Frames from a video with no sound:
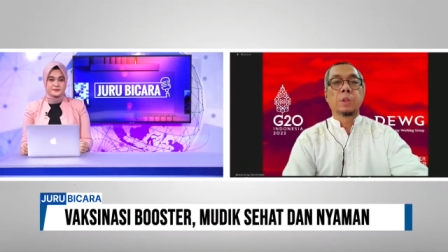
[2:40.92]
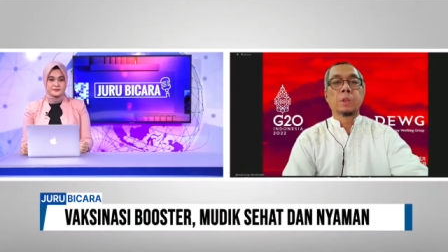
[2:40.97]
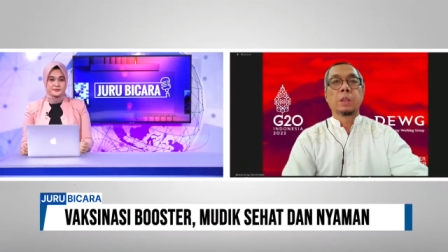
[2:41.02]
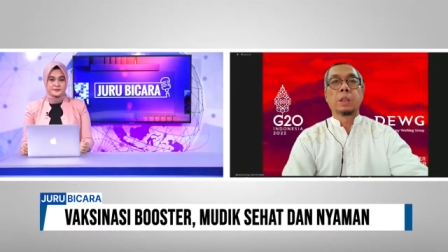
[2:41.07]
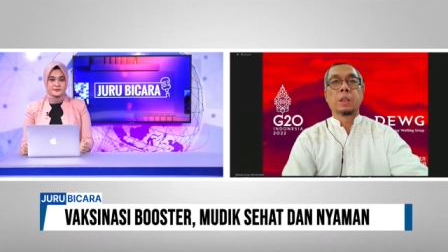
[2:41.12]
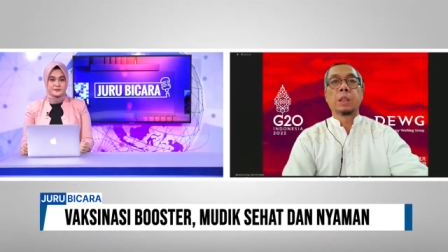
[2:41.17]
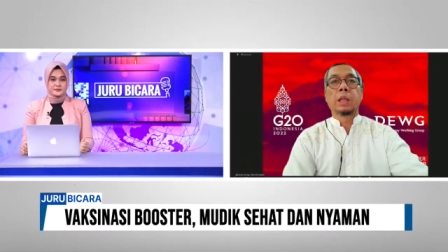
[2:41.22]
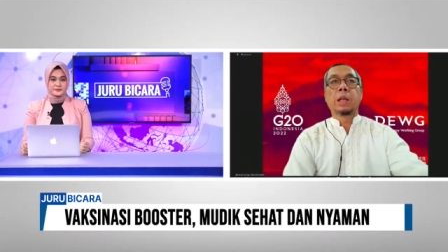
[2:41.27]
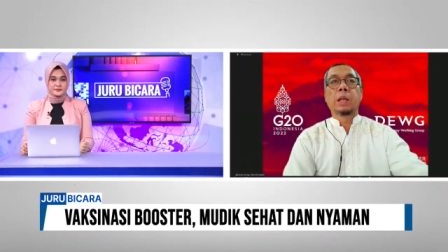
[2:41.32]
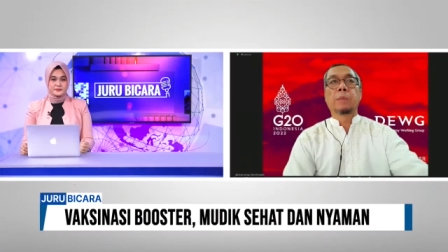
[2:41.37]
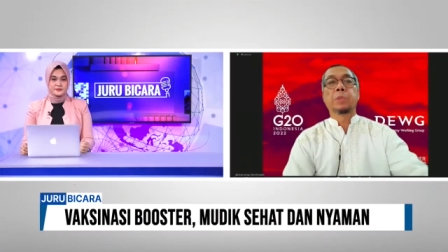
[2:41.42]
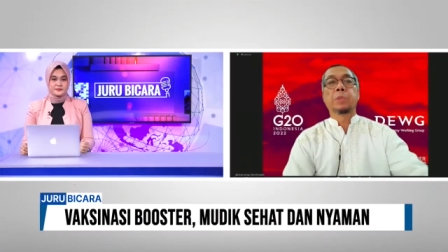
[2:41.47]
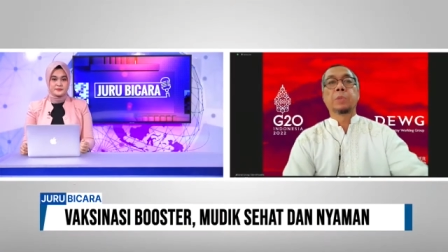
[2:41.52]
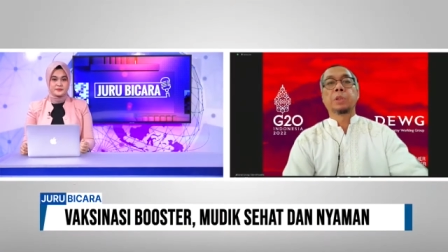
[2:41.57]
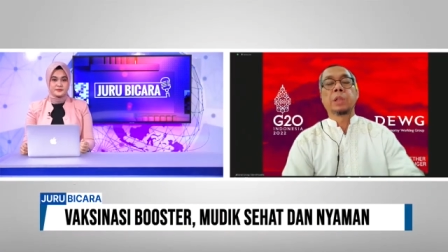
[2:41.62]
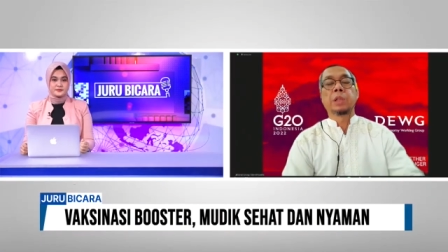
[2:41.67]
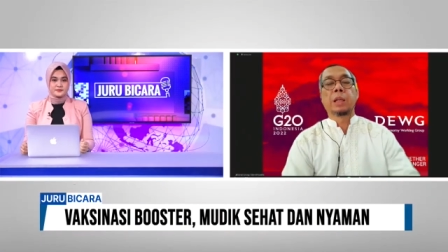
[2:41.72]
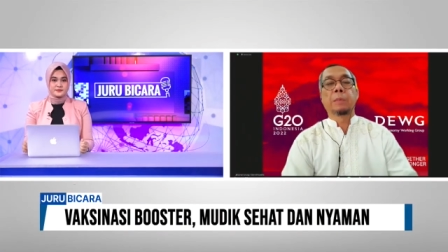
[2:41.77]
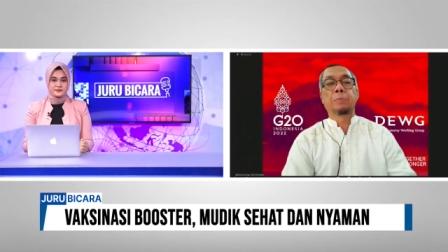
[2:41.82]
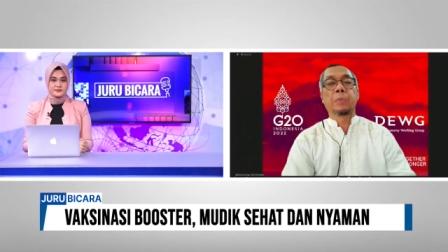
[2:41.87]
Ya,
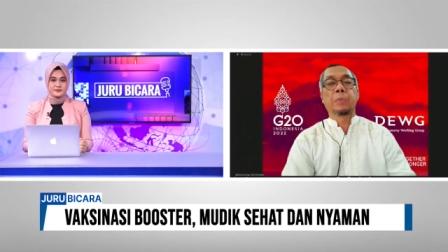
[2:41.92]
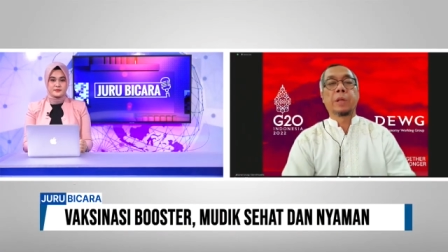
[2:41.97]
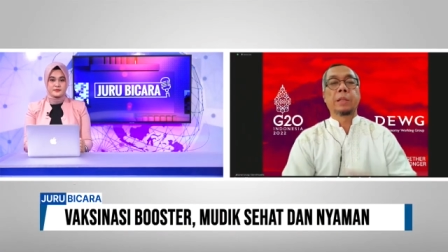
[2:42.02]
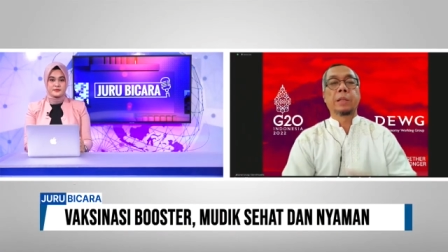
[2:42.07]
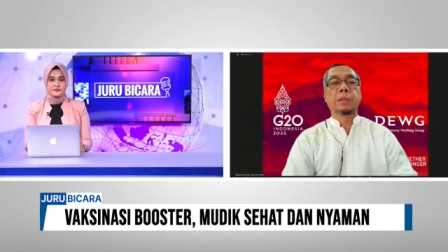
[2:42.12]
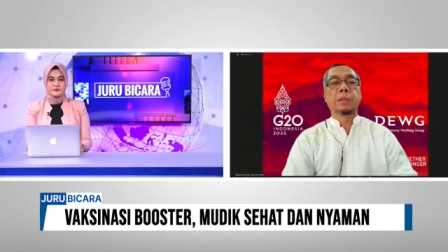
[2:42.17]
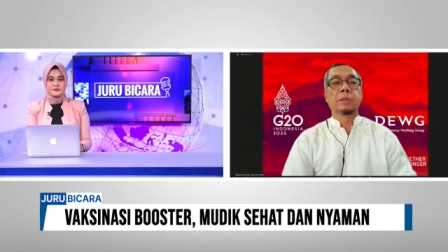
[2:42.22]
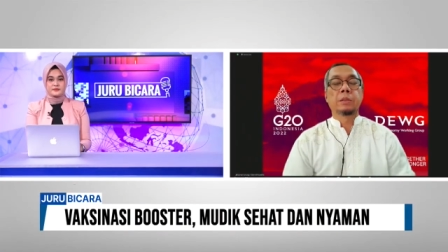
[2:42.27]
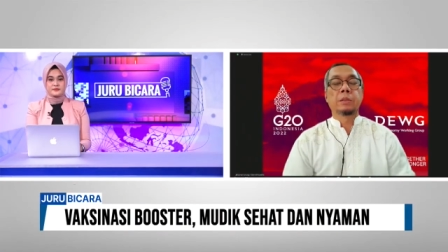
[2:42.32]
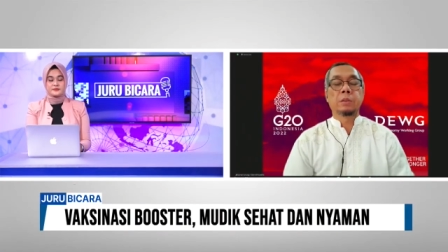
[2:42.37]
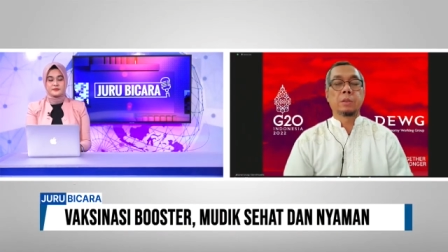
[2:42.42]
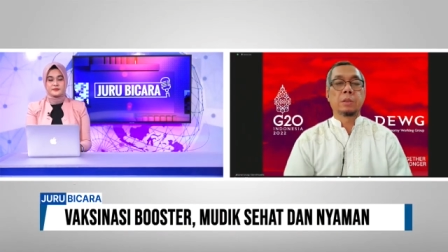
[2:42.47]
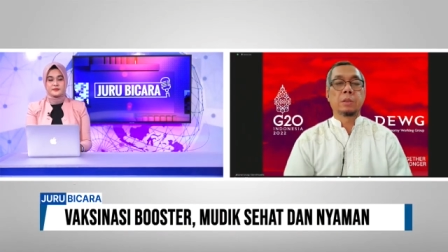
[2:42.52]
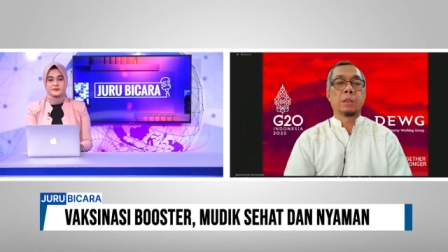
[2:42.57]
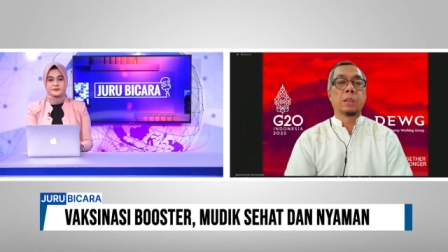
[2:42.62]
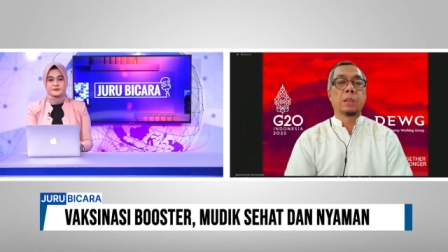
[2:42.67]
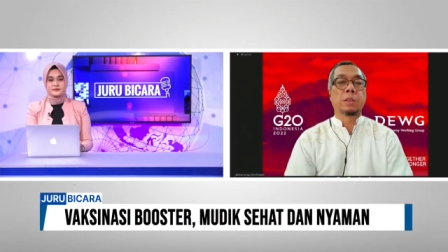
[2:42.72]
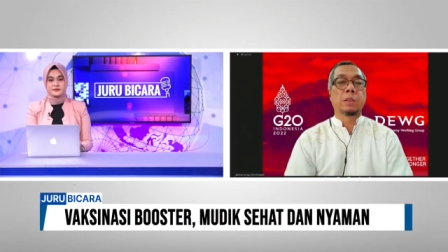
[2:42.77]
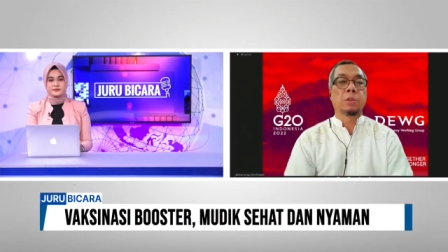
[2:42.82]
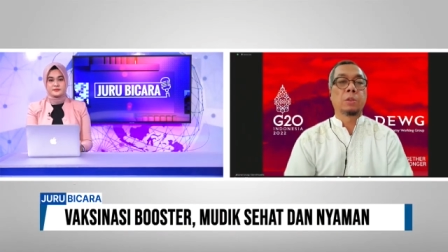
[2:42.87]
persiapan
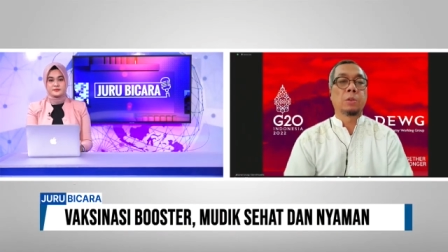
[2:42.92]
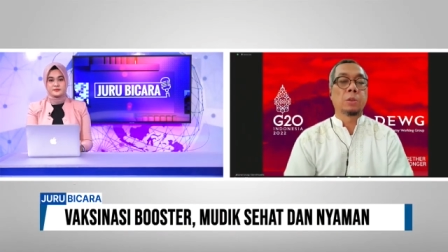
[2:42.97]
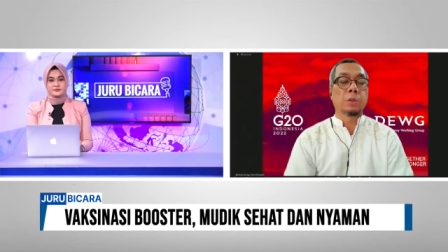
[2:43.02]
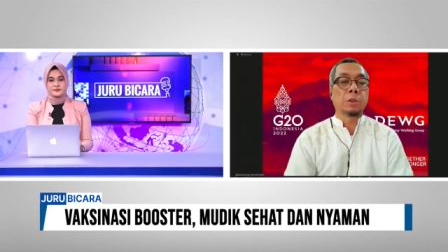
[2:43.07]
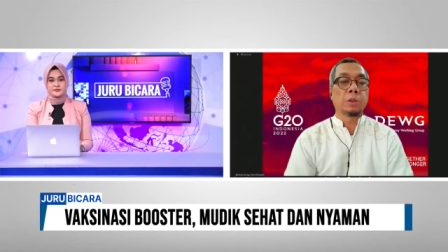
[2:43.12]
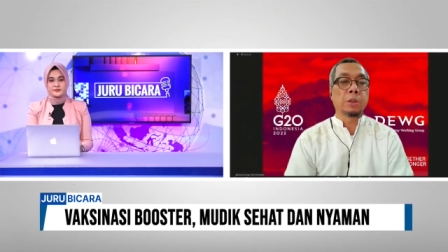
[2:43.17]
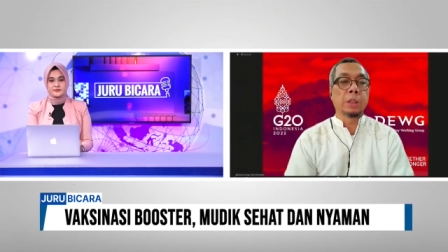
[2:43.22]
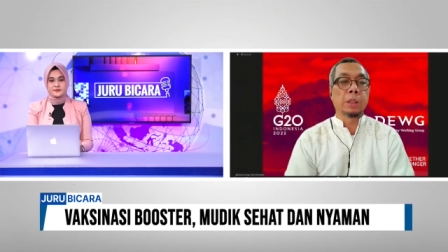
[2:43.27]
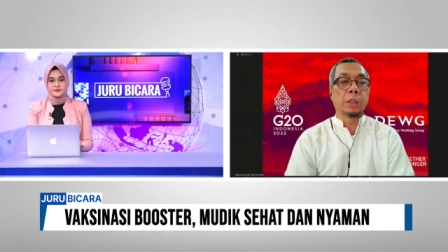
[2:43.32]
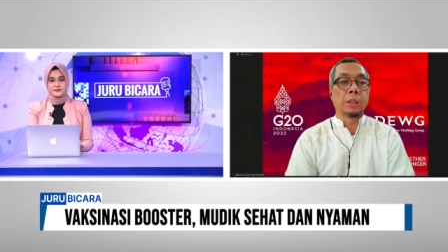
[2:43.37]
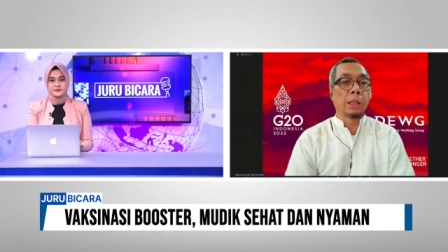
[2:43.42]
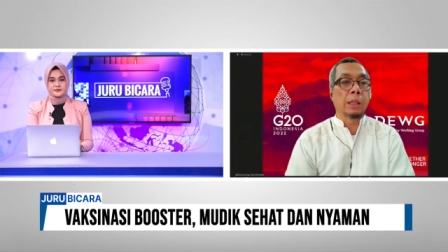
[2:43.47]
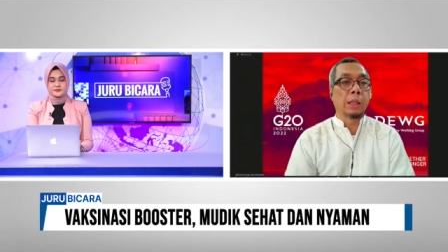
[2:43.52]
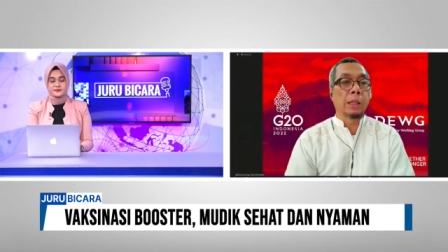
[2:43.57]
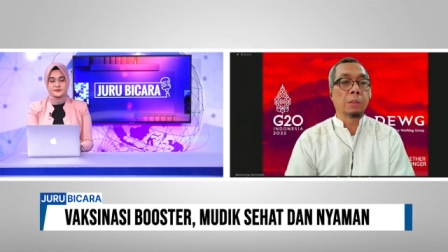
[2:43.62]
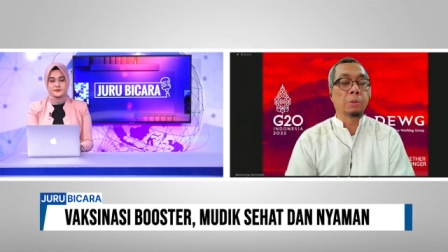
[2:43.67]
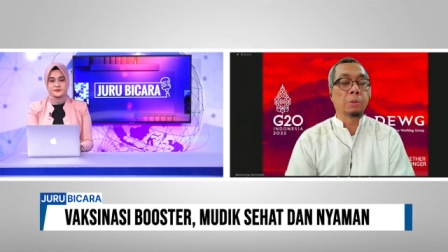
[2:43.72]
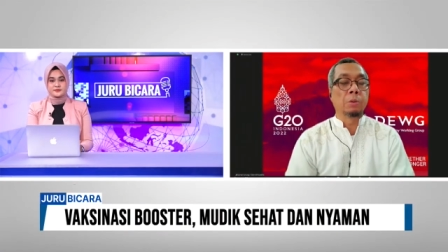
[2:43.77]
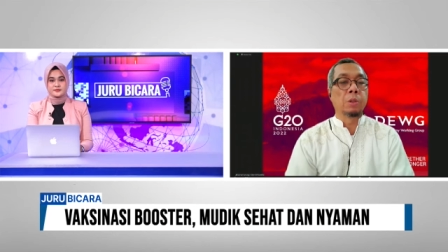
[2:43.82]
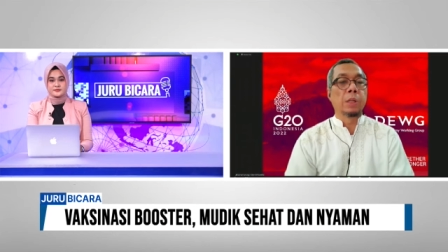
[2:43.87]
eh, terus kita
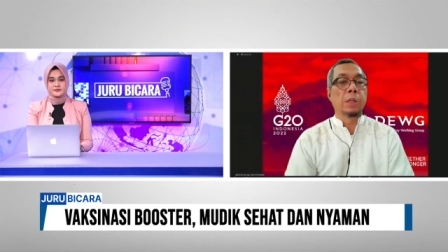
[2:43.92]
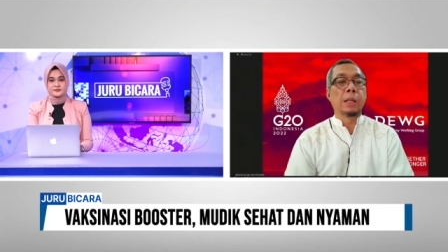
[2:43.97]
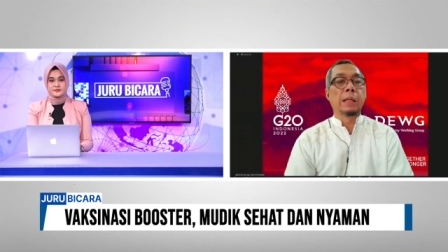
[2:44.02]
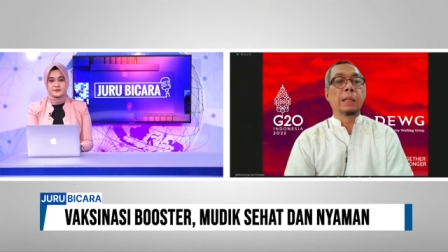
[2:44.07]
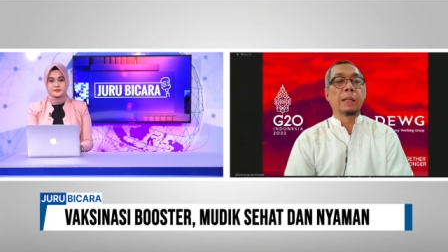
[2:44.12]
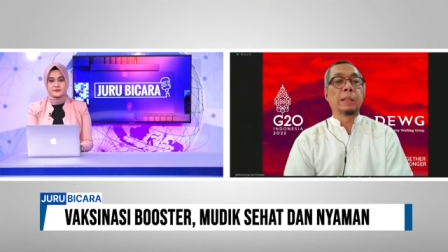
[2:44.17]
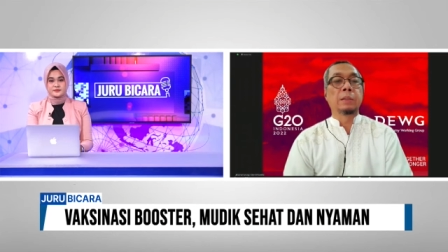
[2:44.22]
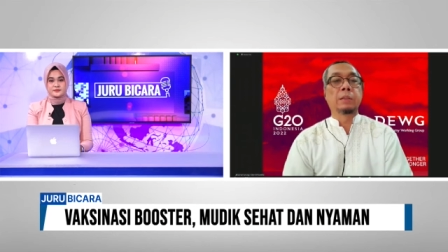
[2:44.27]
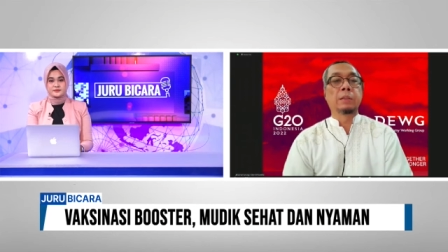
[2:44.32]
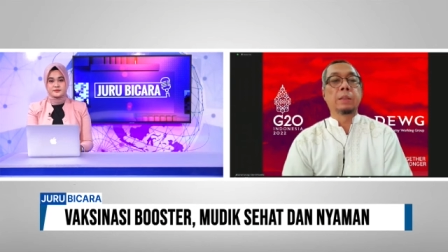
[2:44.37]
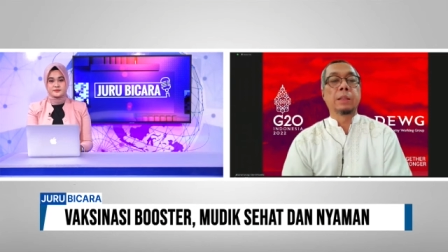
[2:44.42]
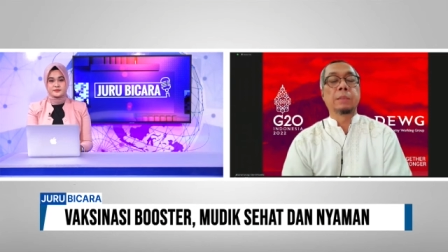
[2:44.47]
lakukan.